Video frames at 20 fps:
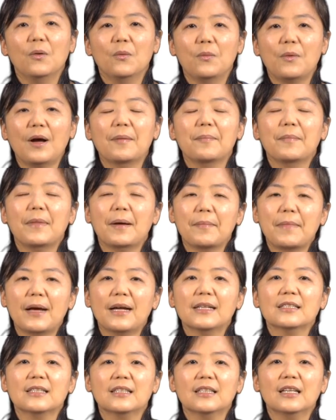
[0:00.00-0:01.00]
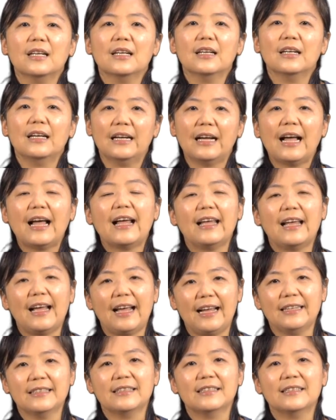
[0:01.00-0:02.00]
哇，妈妈真的很爱
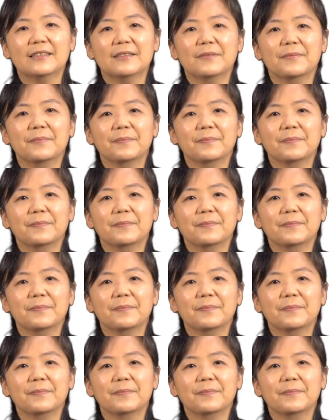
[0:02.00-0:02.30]
孩子。